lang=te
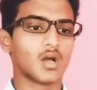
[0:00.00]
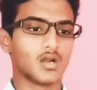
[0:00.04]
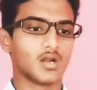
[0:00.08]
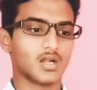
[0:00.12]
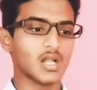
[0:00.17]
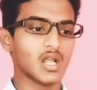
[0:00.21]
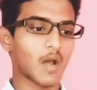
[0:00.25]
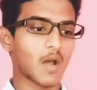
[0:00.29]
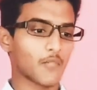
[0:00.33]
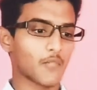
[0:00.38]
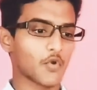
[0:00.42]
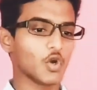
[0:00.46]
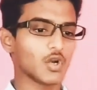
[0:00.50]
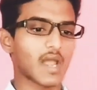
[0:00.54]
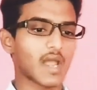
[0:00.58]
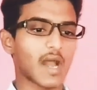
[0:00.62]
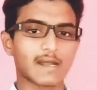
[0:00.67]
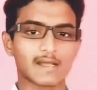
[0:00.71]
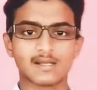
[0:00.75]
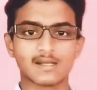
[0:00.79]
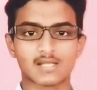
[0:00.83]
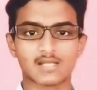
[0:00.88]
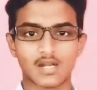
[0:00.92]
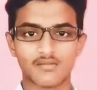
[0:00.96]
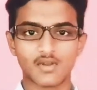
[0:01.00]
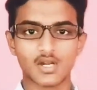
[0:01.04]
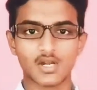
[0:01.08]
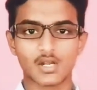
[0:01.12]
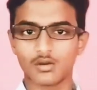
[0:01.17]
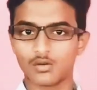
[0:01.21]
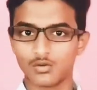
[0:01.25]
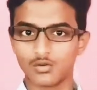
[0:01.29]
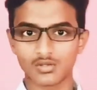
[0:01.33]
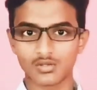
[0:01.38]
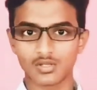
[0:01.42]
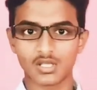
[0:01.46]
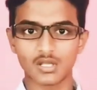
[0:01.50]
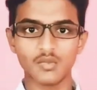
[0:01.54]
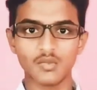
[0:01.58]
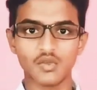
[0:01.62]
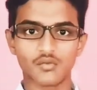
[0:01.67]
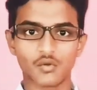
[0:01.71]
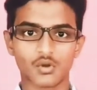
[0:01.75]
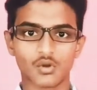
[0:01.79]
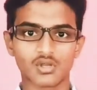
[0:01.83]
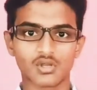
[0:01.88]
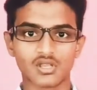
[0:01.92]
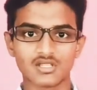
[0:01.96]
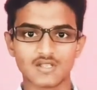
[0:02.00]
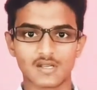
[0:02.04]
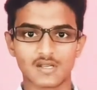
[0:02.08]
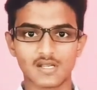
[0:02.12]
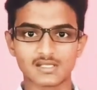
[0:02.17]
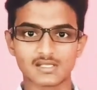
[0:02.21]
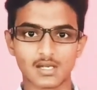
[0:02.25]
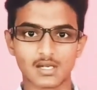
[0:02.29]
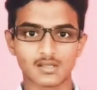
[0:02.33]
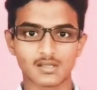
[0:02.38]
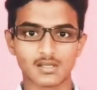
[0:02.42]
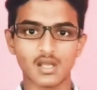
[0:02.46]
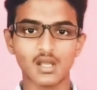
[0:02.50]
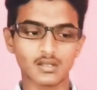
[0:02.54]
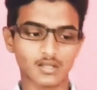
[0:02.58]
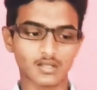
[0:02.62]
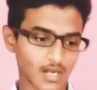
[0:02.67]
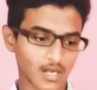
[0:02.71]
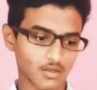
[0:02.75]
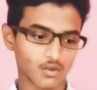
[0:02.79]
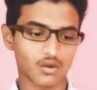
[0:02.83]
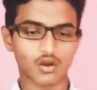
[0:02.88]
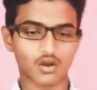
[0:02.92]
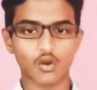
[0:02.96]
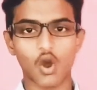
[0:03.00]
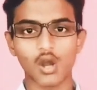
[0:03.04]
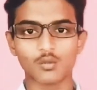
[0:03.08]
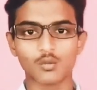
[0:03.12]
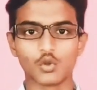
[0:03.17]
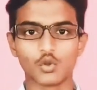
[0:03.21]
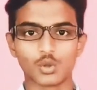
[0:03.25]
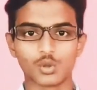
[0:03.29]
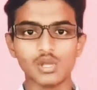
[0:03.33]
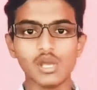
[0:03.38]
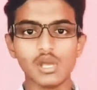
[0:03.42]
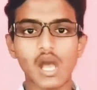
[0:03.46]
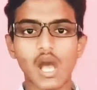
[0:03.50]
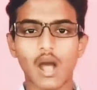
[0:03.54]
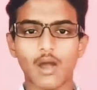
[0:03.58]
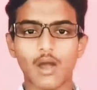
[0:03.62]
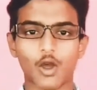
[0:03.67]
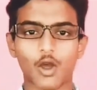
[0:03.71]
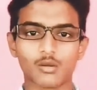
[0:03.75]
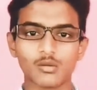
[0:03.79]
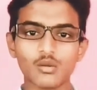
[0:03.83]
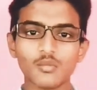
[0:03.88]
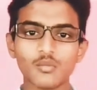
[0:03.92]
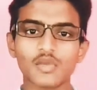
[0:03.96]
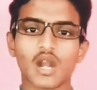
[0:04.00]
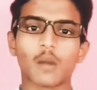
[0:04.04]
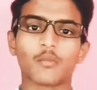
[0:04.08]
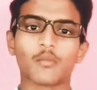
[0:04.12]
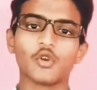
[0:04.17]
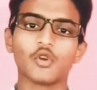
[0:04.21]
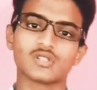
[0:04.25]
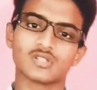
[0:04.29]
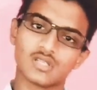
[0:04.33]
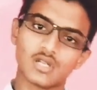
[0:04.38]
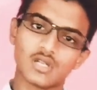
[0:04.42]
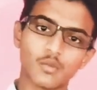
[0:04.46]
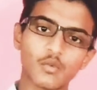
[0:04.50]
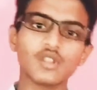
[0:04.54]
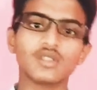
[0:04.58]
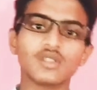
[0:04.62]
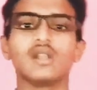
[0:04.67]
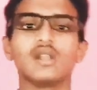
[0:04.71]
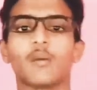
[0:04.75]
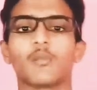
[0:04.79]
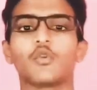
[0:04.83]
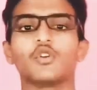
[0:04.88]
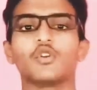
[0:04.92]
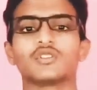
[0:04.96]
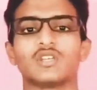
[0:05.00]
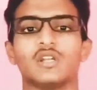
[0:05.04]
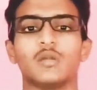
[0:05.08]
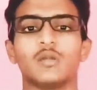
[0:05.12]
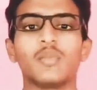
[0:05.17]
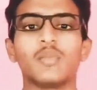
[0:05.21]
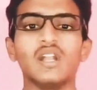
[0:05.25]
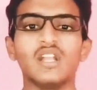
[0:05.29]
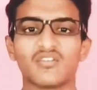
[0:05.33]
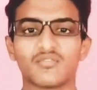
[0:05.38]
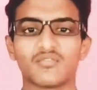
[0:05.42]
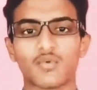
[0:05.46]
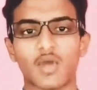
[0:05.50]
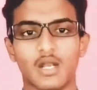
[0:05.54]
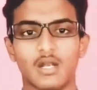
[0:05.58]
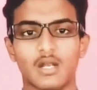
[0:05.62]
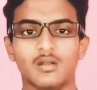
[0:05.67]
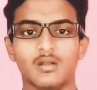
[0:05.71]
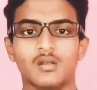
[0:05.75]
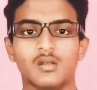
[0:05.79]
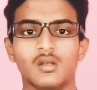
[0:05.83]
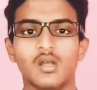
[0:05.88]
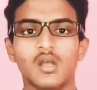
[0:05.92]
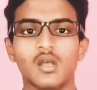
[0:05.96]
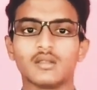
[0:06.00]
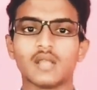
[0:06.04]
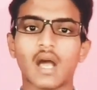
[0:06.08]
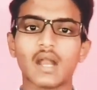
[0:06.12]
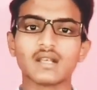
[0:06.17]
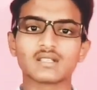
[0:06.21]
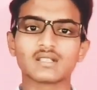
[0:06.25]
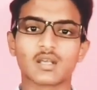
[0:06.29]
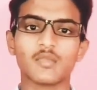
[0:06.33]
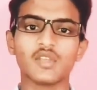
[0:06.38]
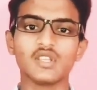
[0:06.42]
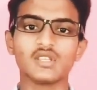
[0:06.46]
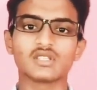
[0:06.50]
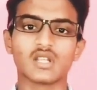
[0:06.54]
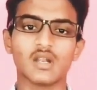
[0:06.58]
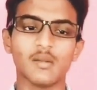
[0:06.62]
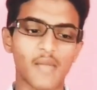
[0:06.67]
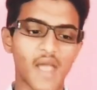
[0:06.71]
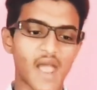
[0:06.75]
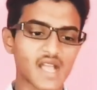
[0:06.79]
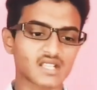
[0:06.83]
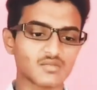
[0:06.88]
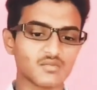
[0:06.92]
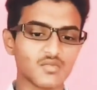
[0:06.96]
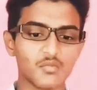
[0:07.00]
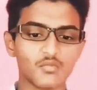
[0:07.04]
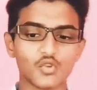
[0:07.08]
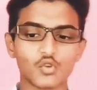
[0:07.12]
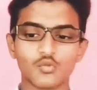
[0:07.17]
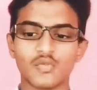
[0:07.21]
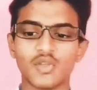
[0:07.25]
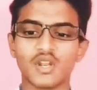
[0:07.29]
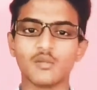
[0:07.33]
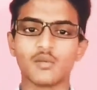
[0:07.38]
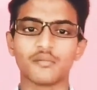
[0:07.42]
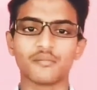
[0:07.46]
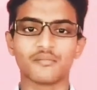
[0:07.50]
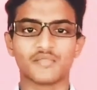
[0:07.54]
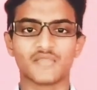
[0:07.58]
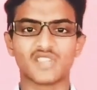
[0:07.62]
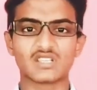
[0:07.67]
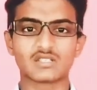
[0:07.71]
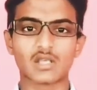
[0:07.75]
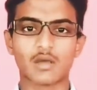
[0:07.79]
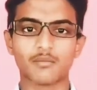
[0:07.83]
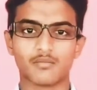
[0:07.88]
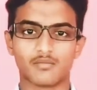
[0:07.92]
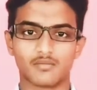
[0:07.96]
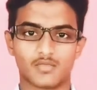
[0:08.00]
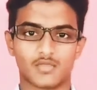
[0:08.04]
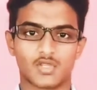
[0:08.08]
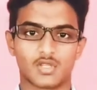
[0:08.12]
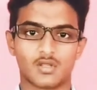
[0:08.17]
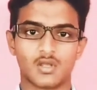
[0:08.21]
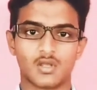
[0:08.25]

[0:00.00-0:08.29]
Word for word: అంటే అప్లోడ్ కేటగిరీ సర్టిఫికేట్ అని ఉంటుంది కదా మీ ఫోటో కింద సిగ్నేచర్ కింద దాని యొక్క కాలం ఉంటుంది ఆ కాలంలో మీరు అప్లోడ్ చేసేటప్పుడు దీన్ని అప్లోడ్ చేయండి పీడిఎఫ్ ఫైల్ దానికి సంబంధించిన మాక్సిమం టు మినిమం సమ్